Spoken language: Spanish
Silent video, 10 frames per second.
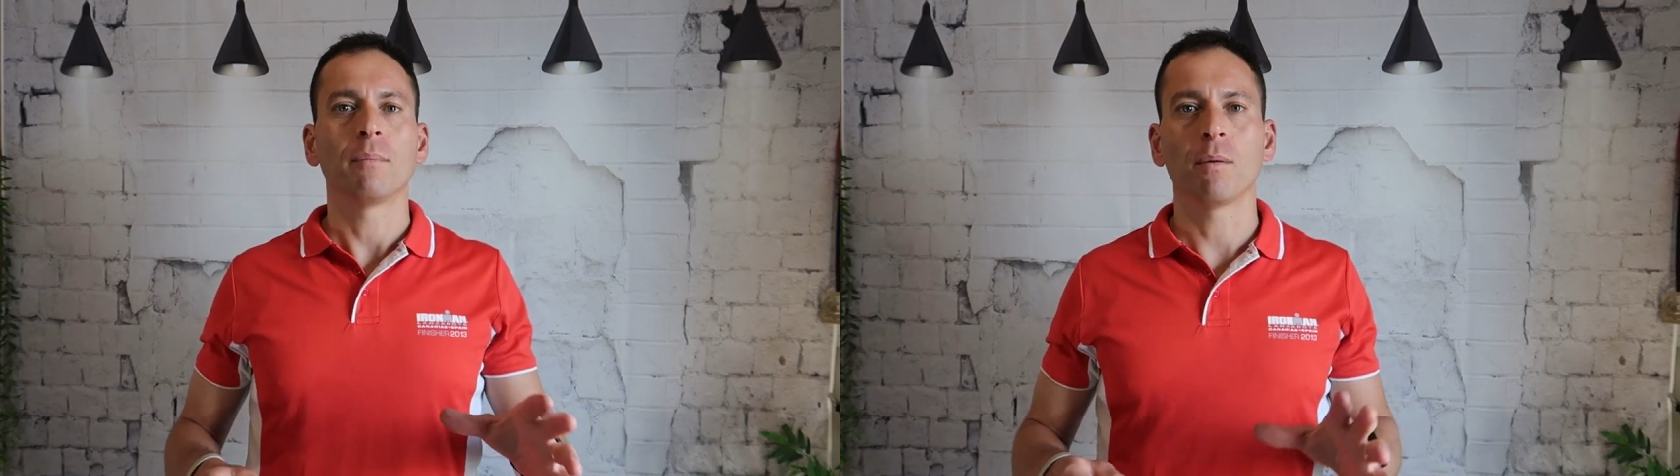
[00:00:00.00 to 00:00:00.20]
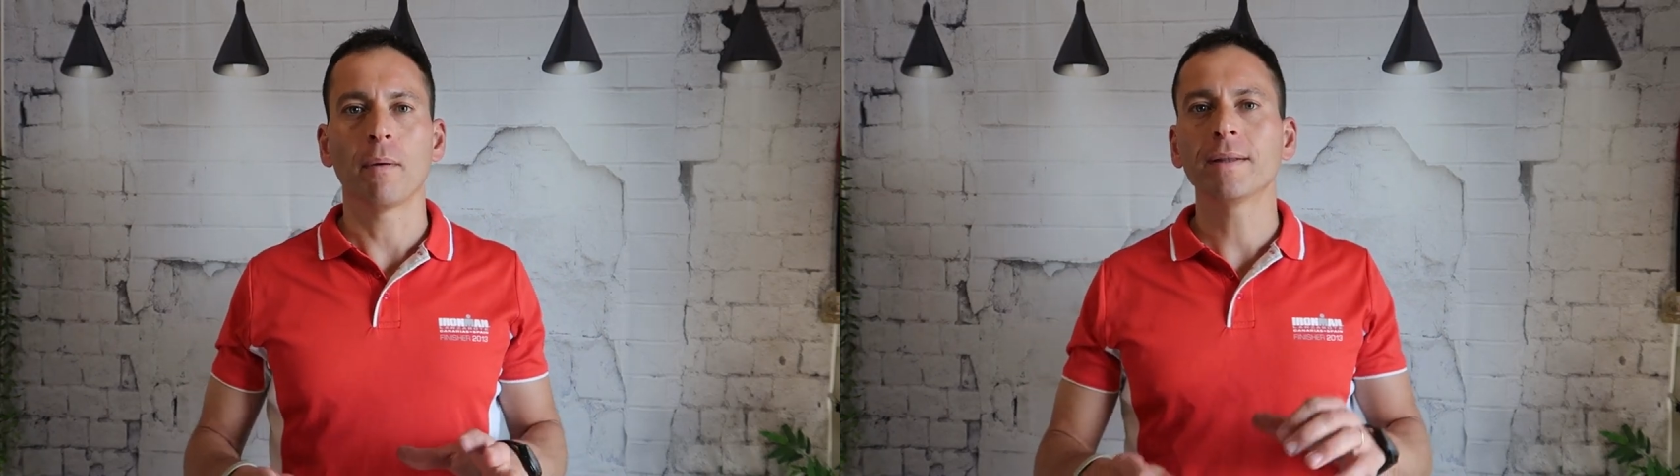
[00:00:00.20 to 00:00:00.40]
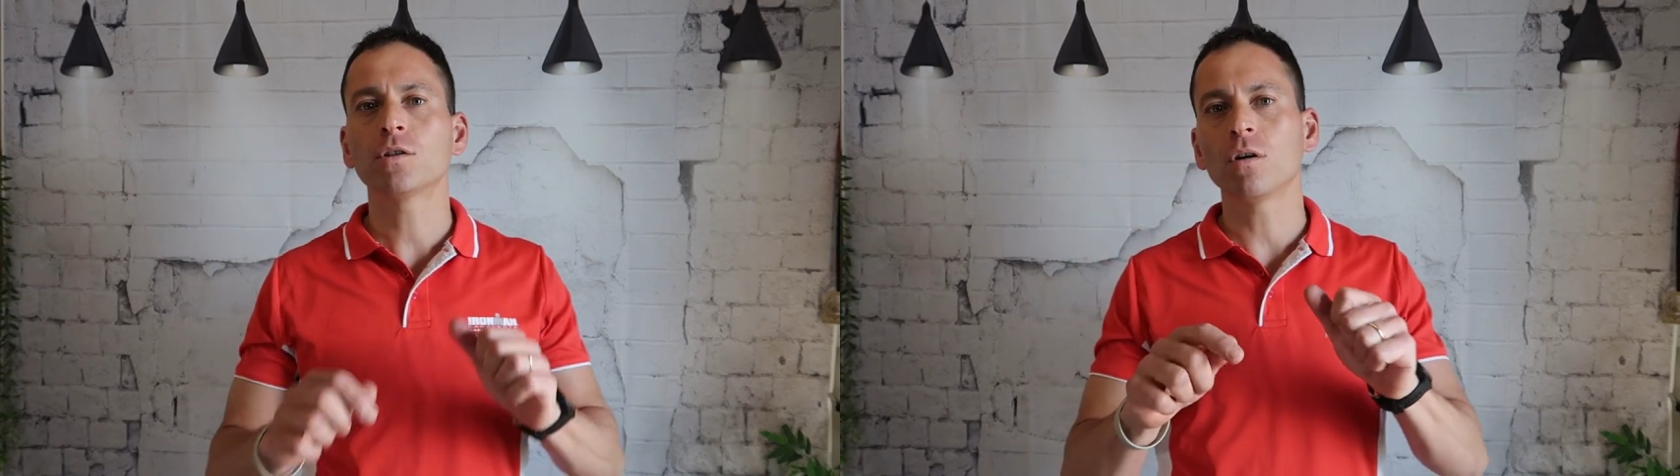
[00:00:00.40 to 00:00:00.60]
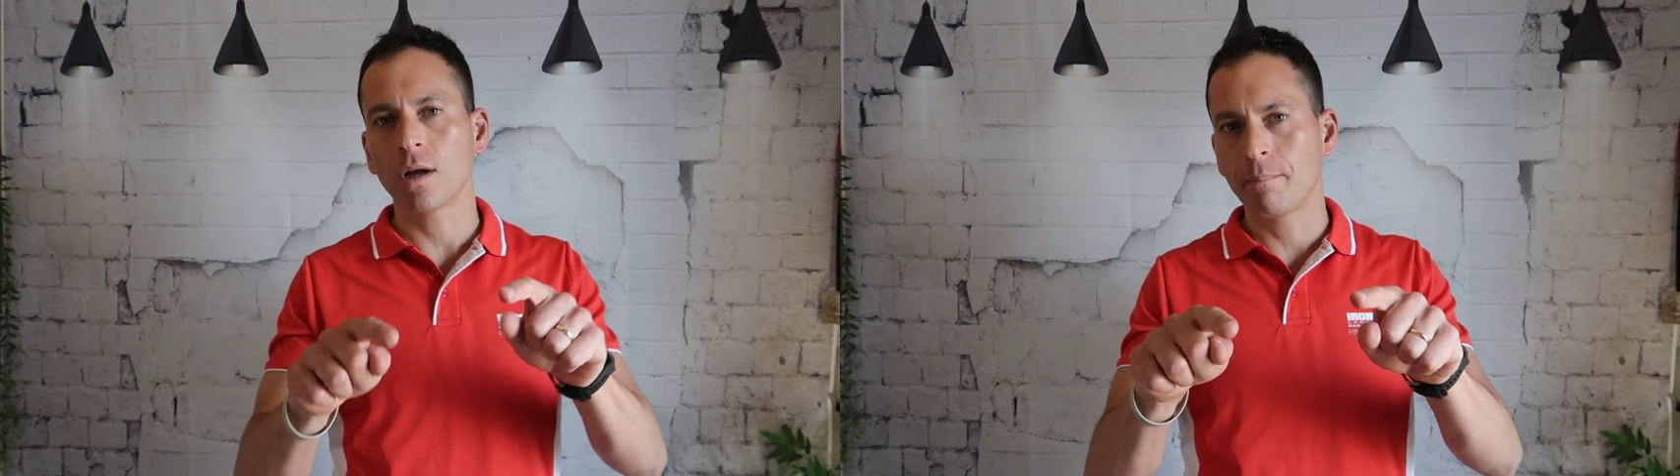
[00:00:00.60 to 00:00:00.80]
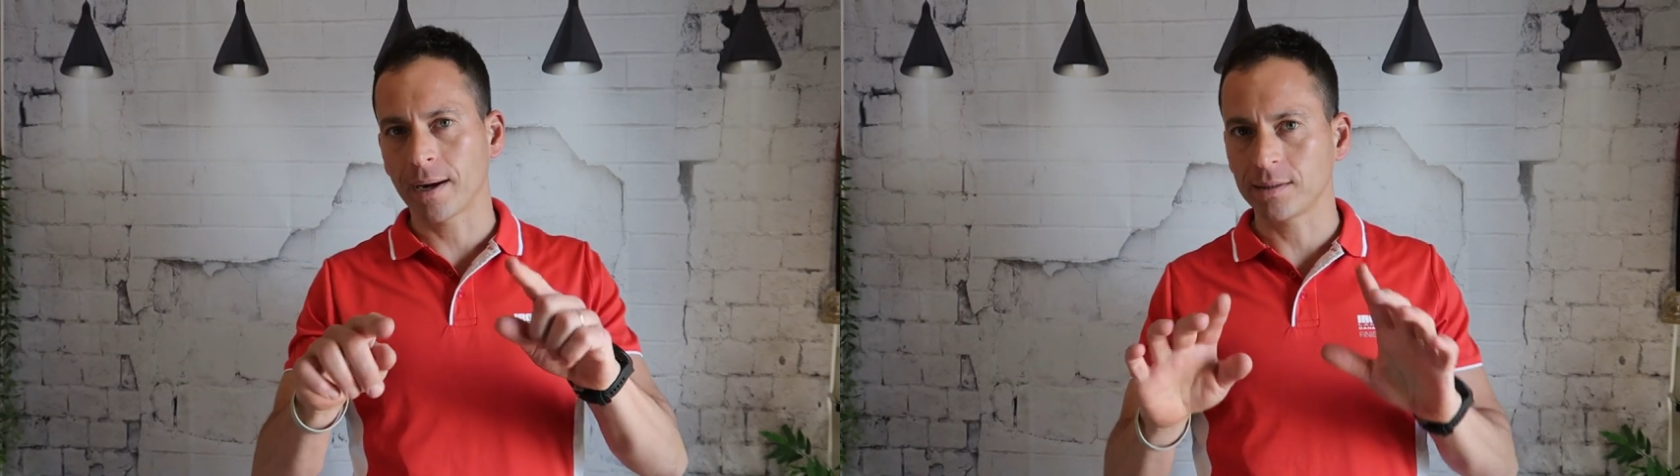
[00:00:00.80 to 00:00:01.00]
Por el momento
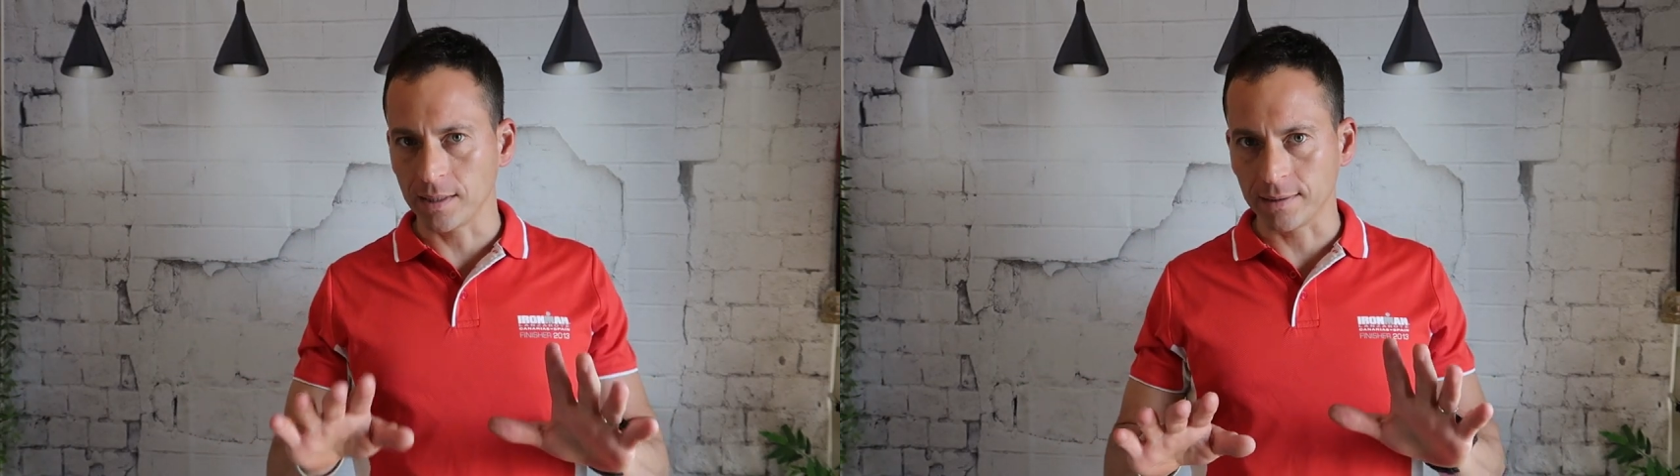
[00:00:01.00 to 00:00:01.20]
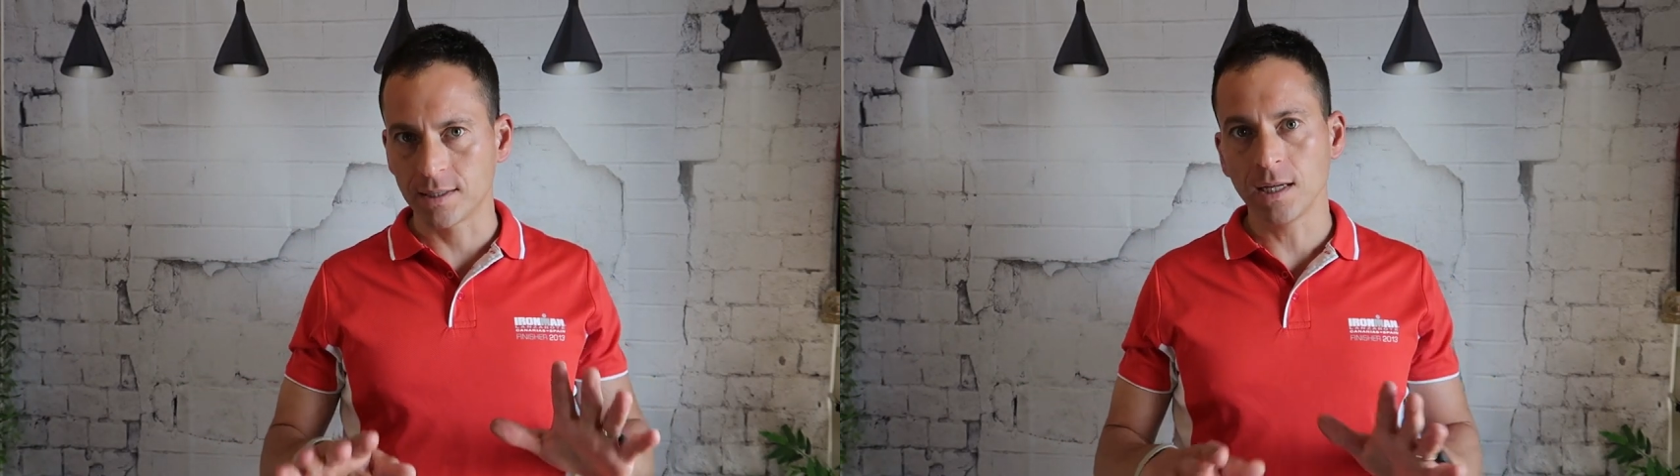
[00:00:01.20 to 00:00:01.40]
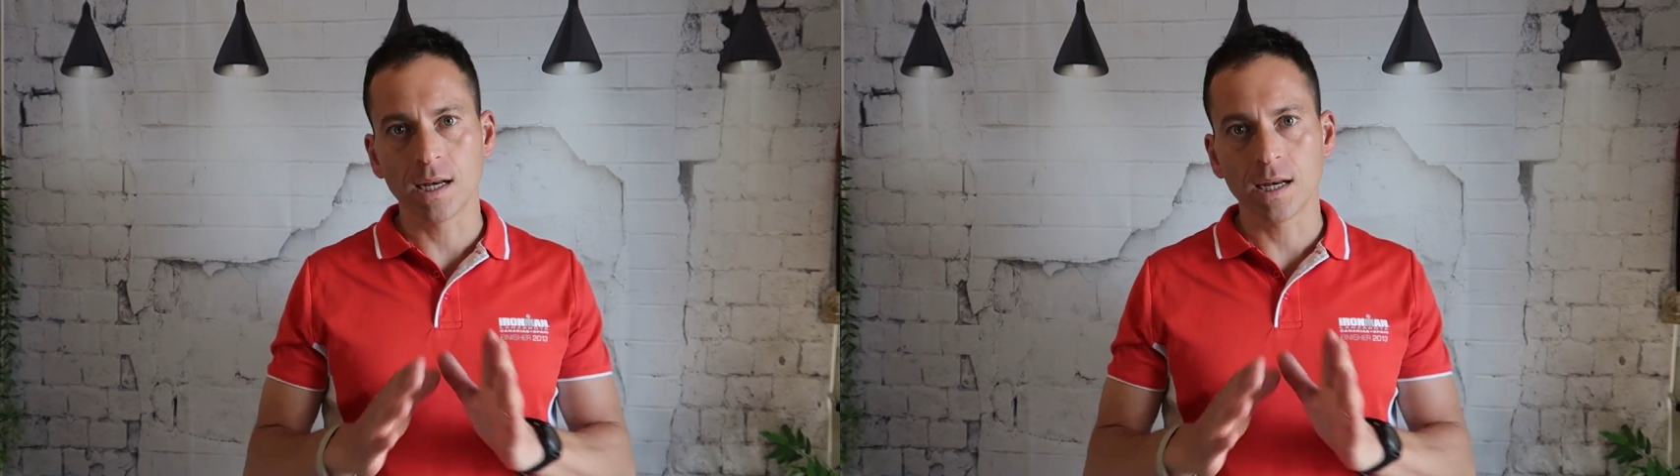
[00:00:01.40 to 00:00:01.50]
es para ti, ¿sí?